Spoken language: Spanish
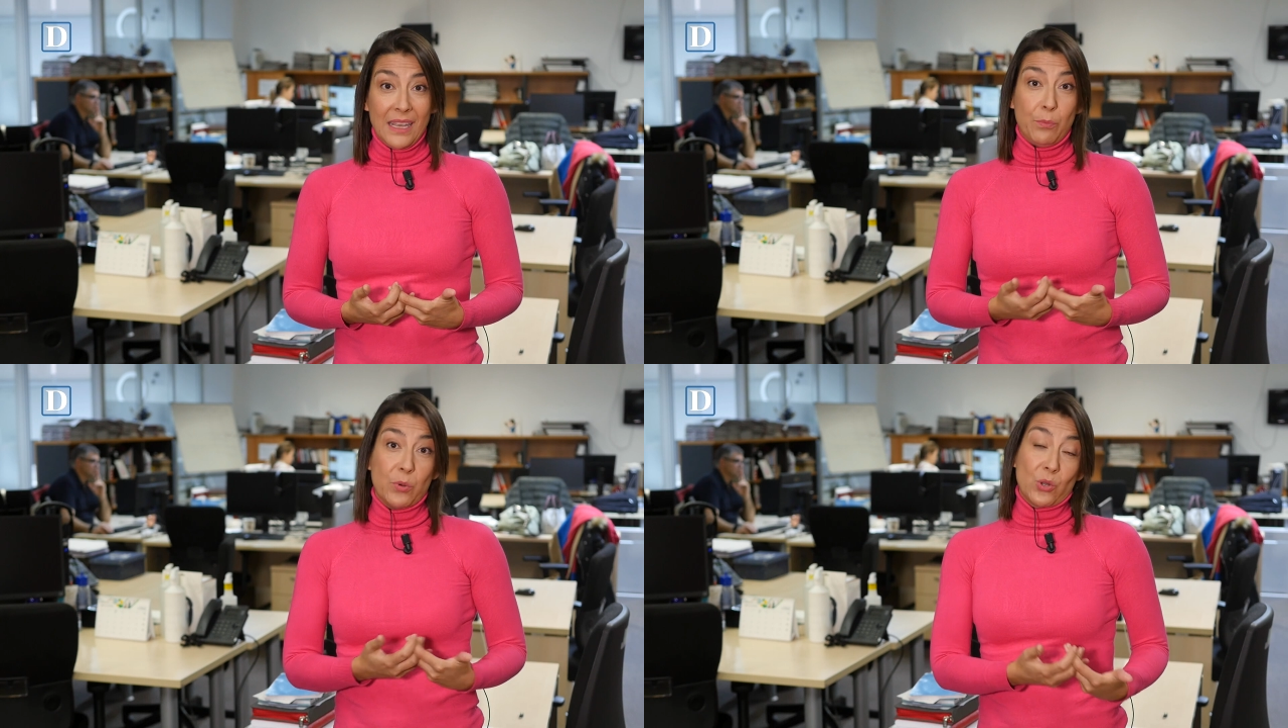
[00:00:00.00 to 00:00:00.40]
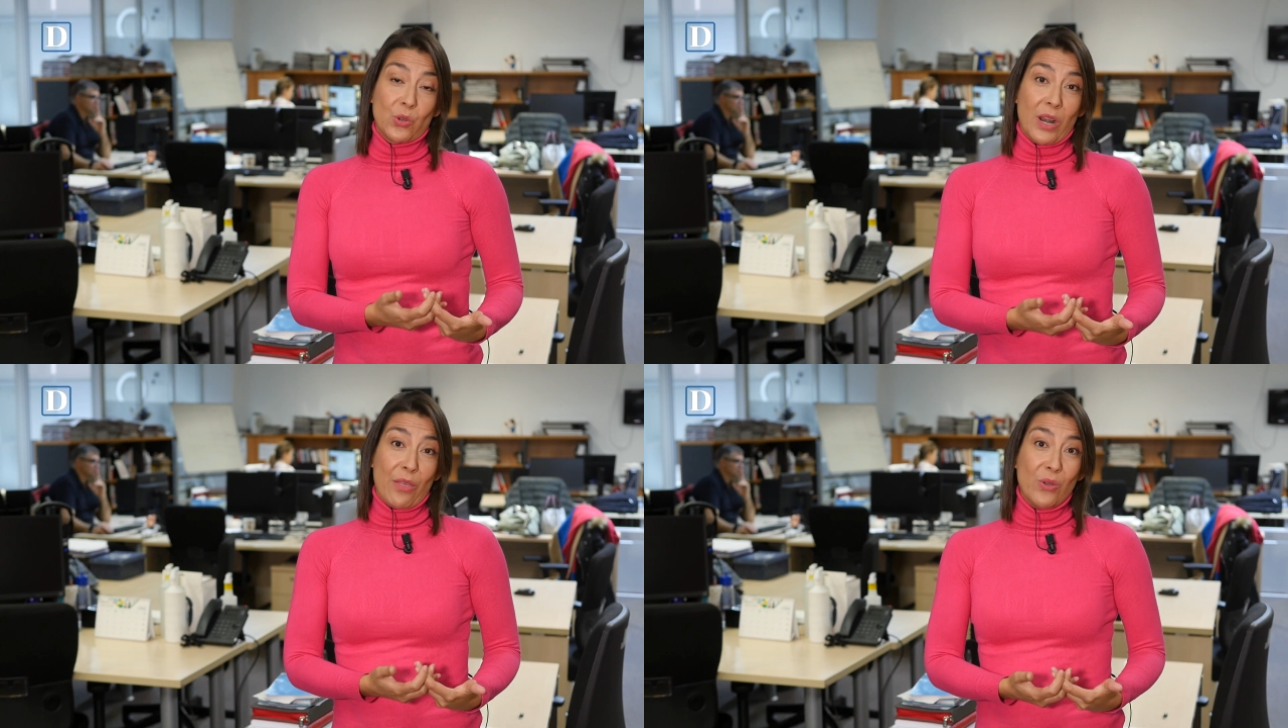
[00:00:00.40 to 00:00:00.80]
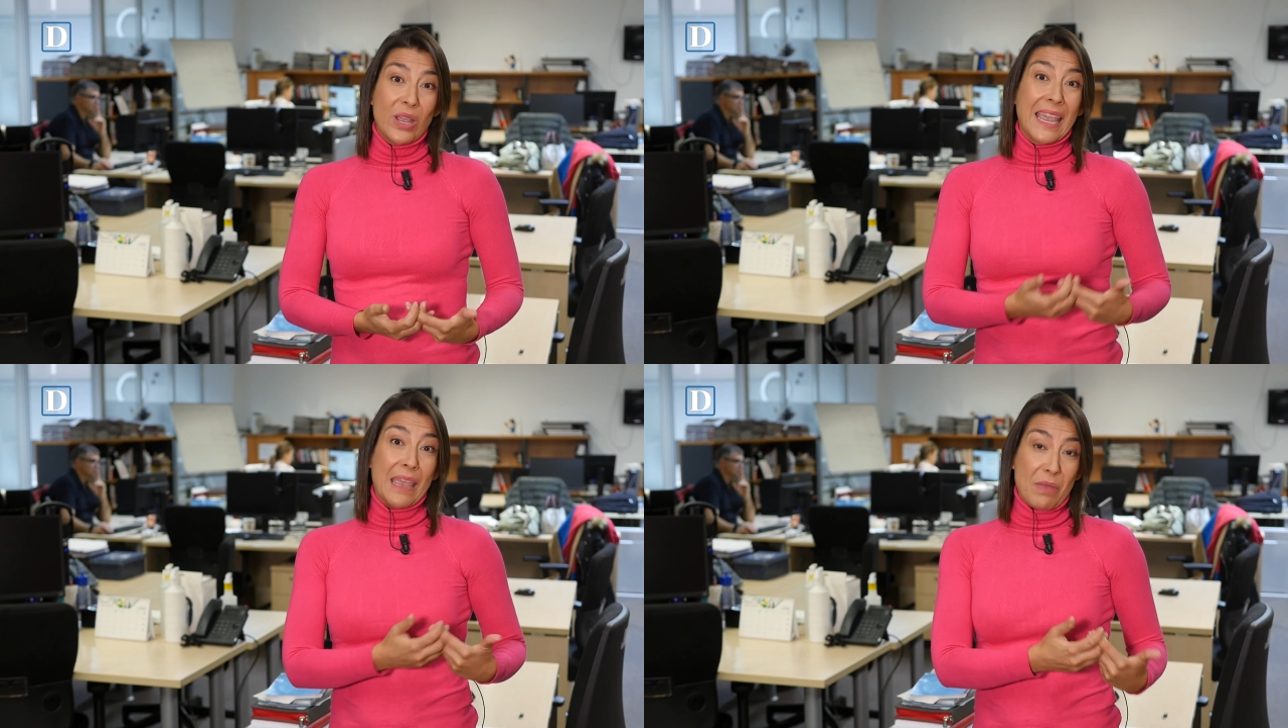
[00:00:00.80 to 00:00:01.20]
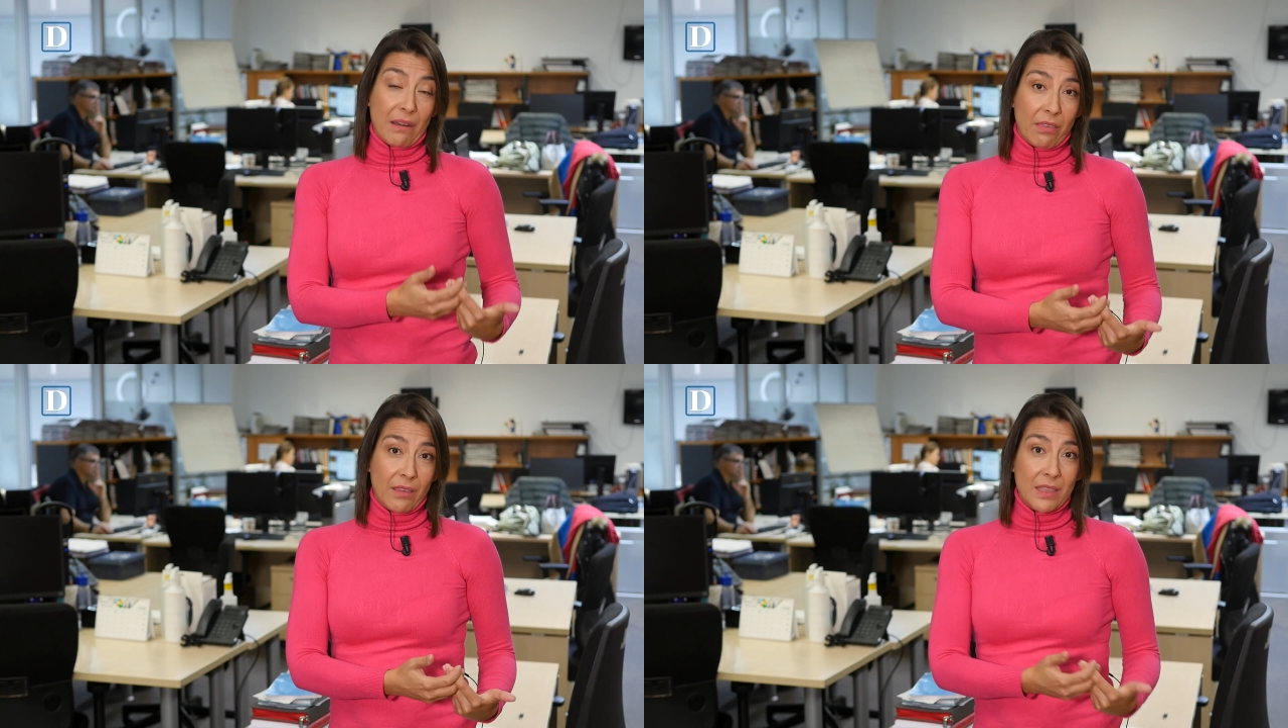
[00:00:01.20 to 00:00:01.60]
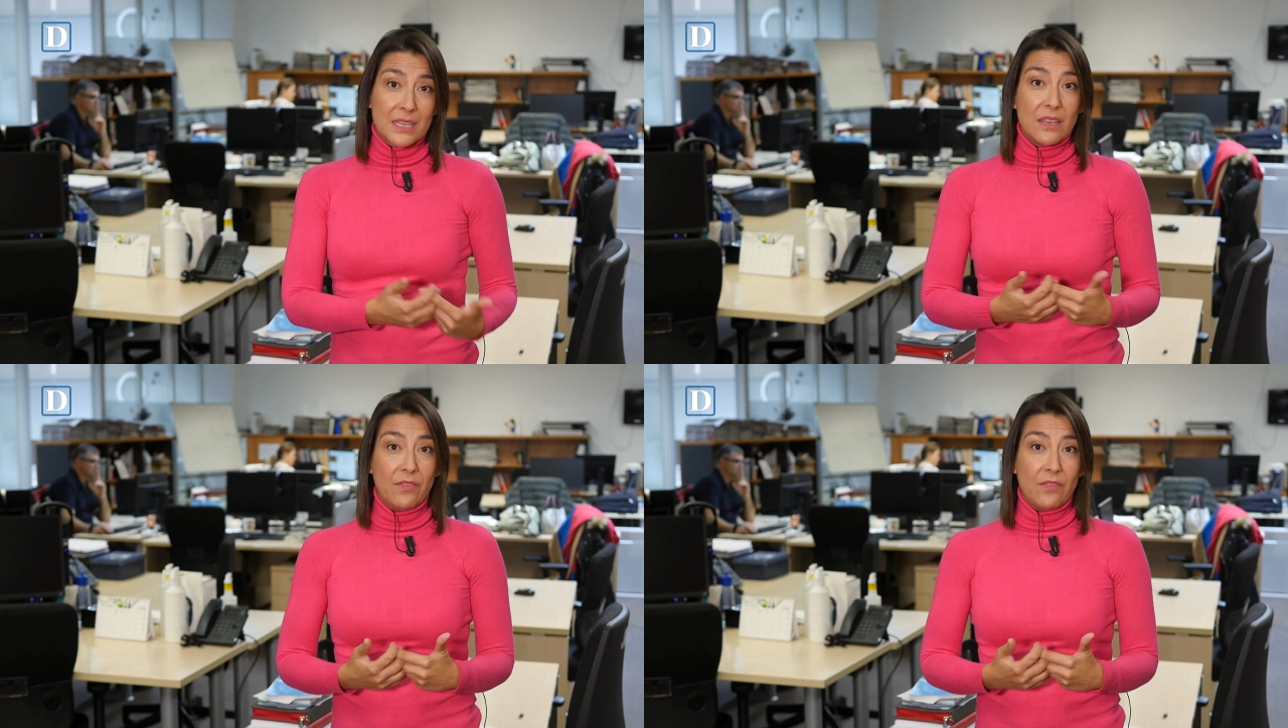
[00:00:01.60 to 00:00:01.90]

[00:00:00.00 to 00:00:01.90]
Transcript: y por otro lado que Mercedes